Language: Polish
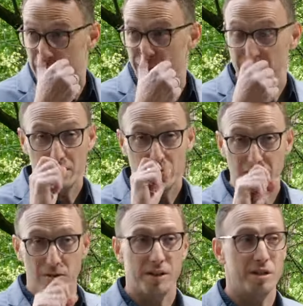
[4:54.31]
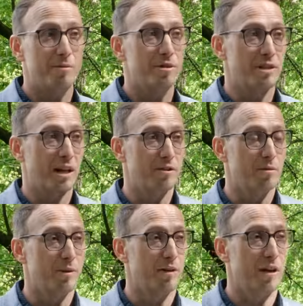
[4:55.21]
Natomiast co zauważamy
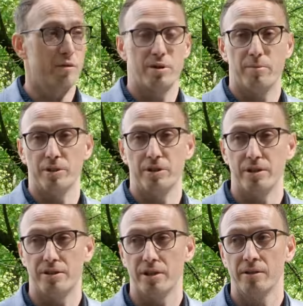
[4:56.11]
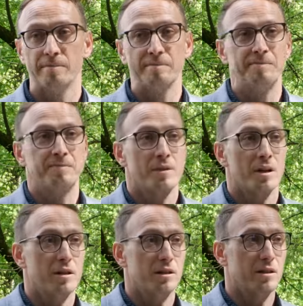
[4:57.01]
ostatnio? Pojawiają się politycy, yy,